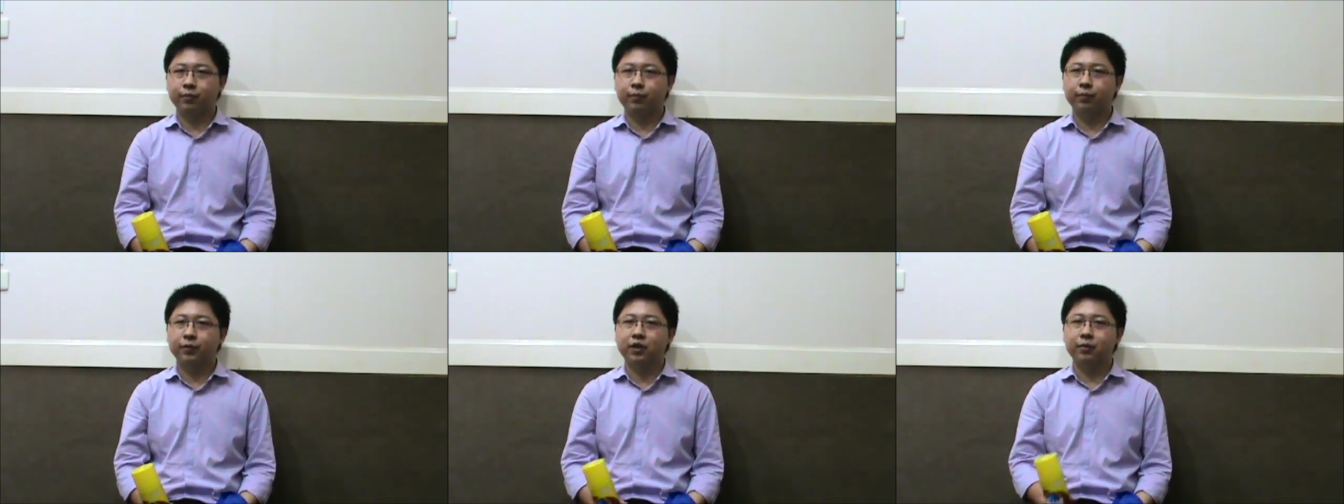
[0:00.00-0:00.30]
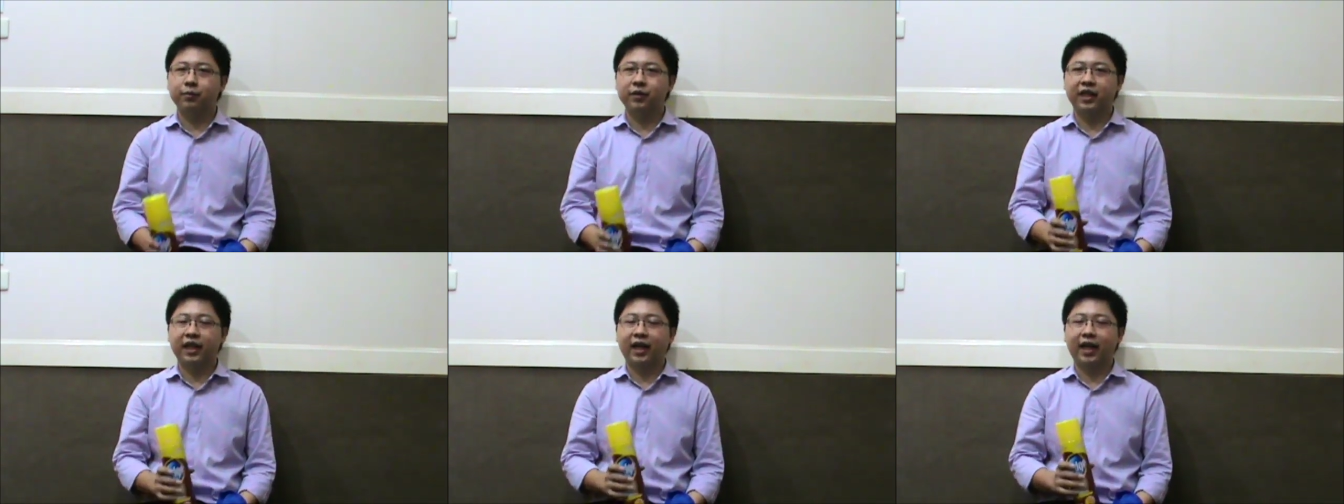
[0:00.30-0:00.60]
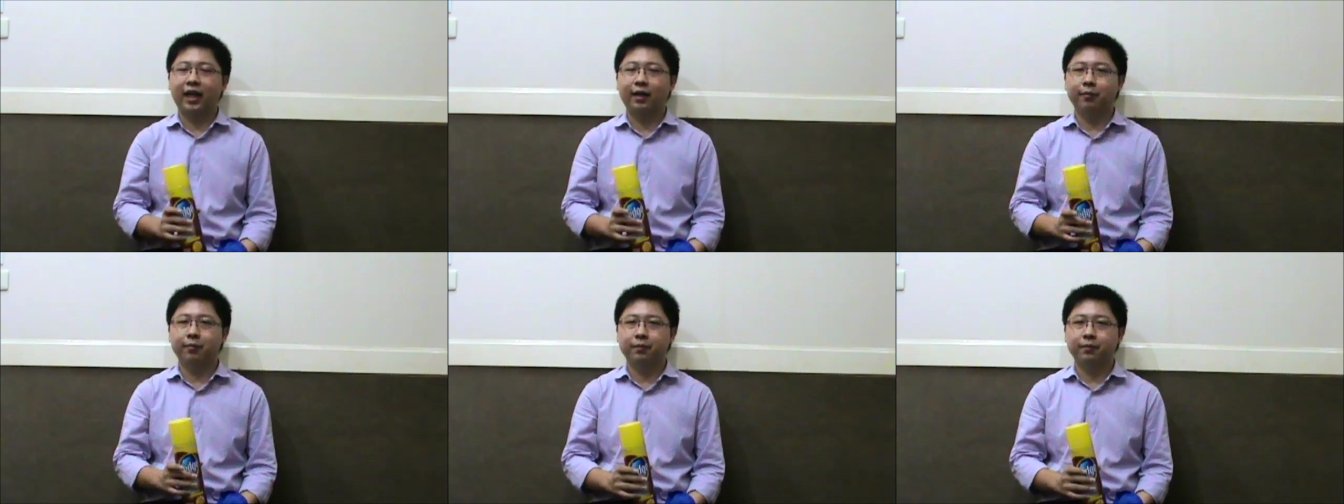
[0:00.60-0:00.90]
มันจะมีค
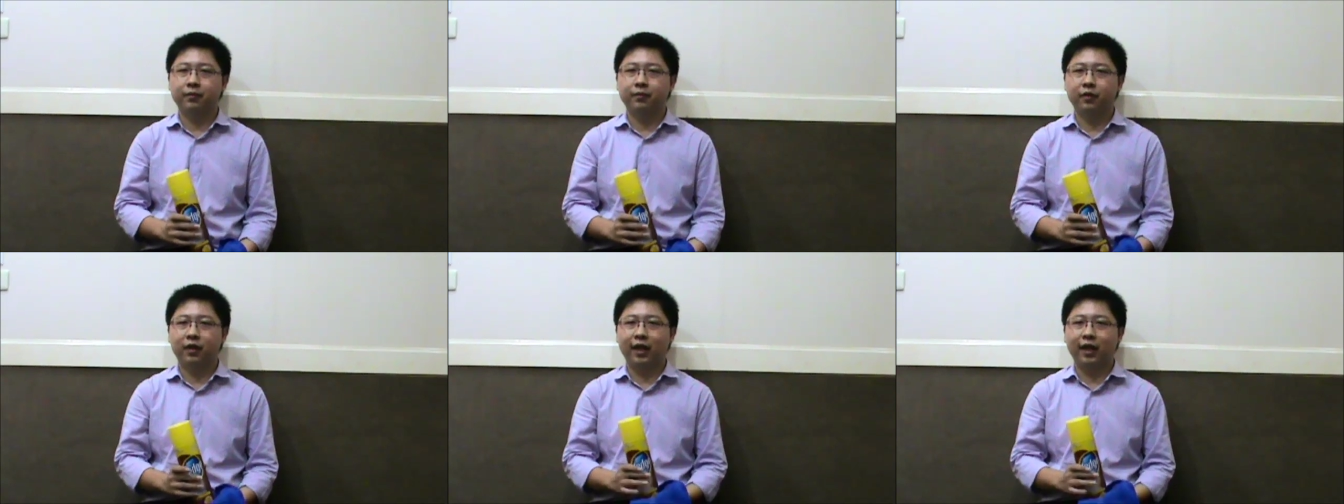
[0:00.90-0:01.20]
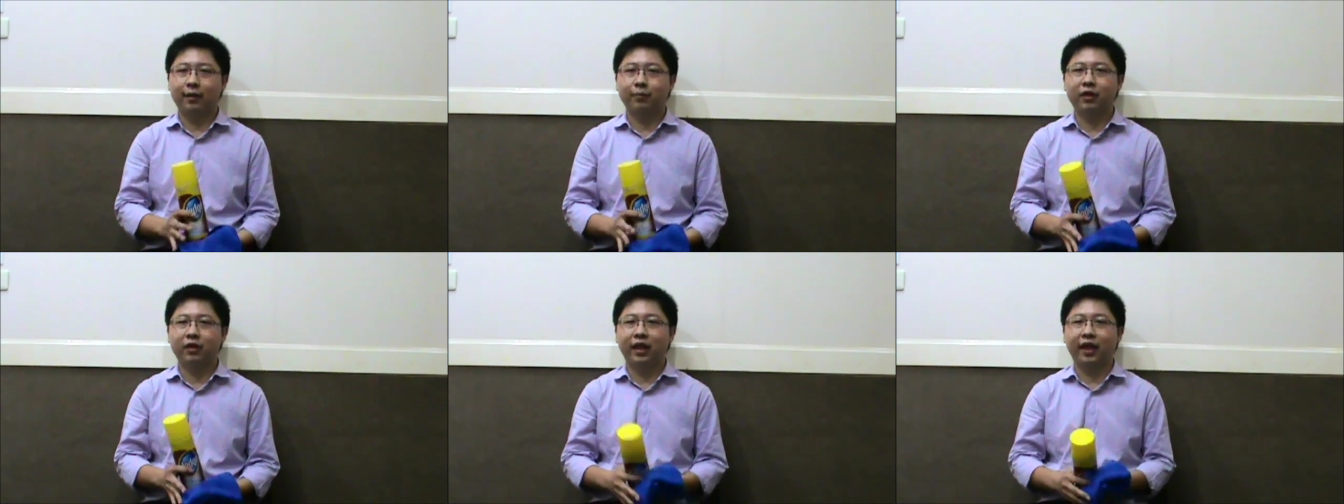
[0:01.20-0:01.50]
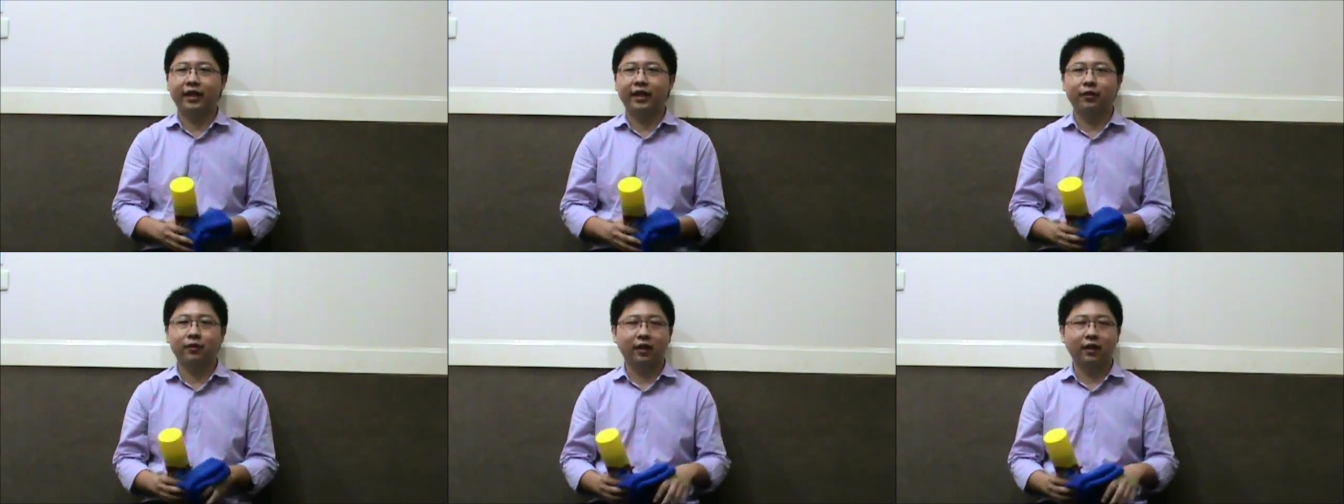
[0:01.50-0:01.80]
ราบไพล
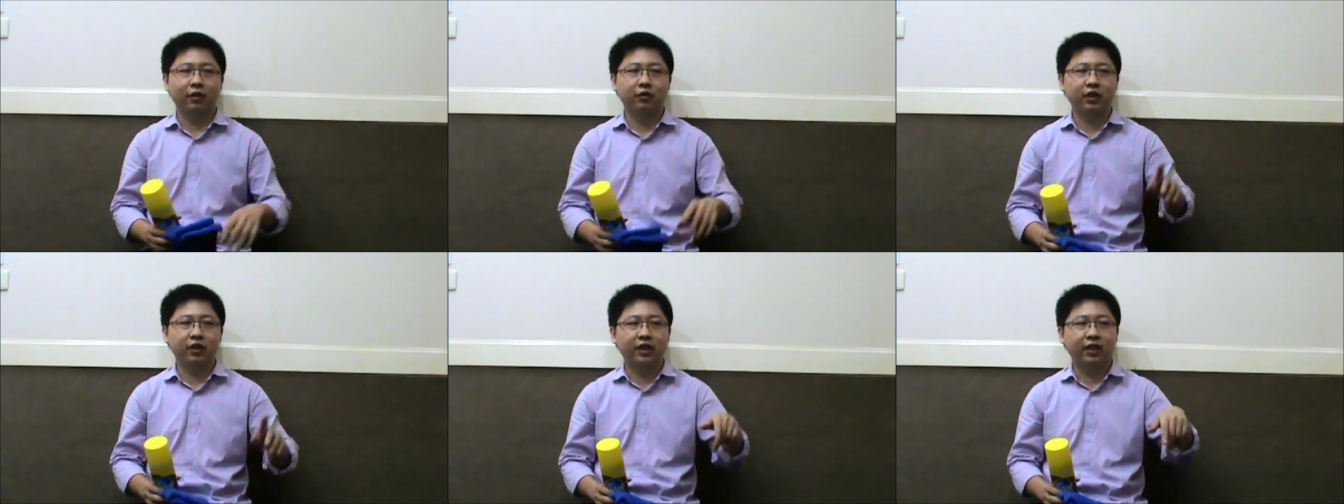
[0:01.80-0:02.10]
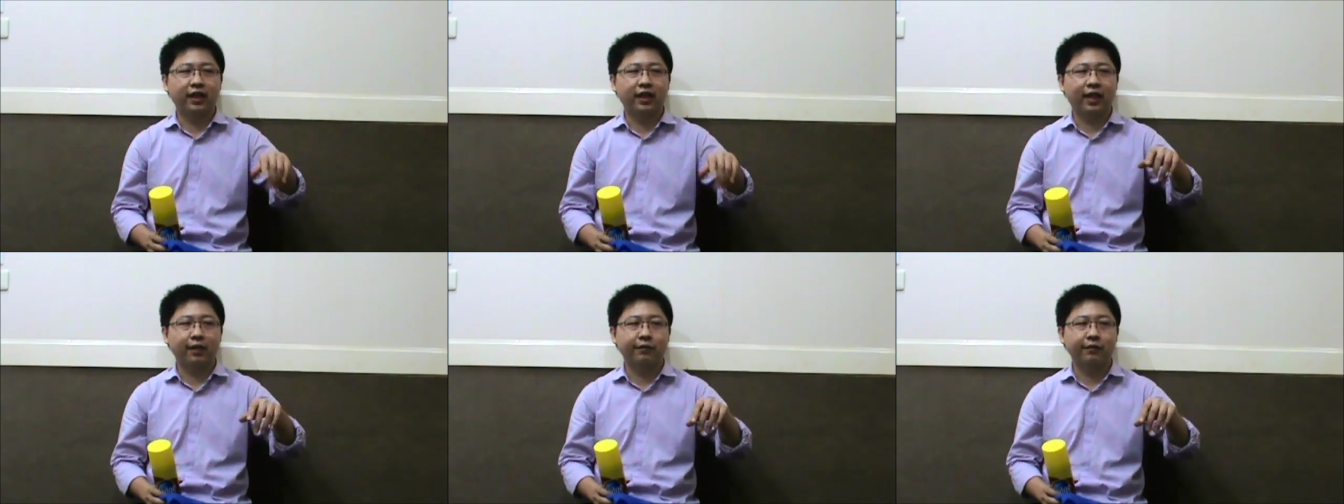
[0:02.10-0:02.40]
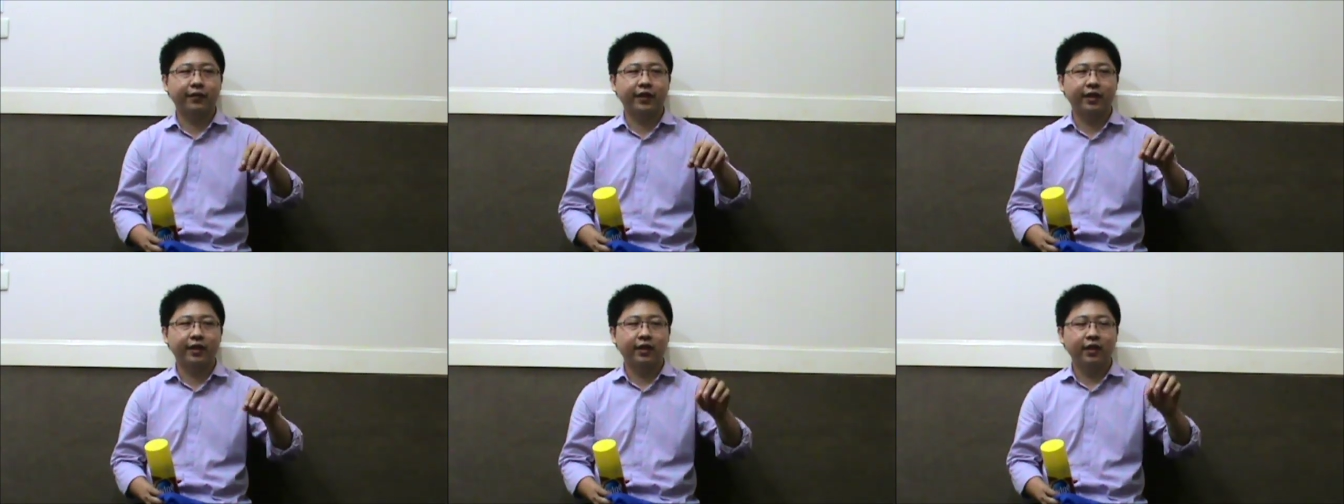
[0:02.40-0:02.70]
ของเราติดตาม
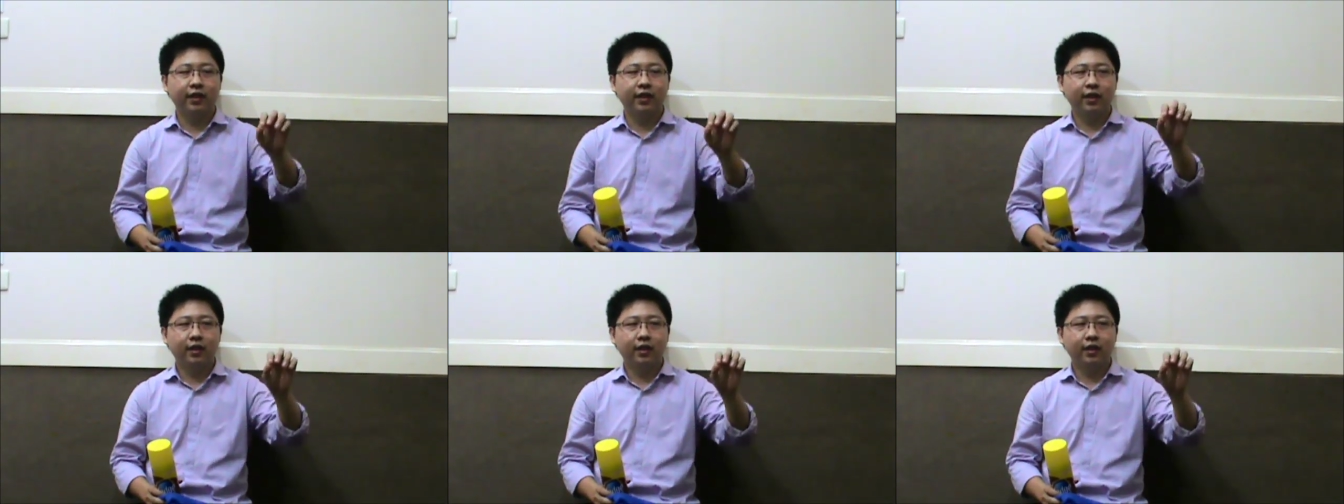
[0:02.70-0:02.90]
เฟรต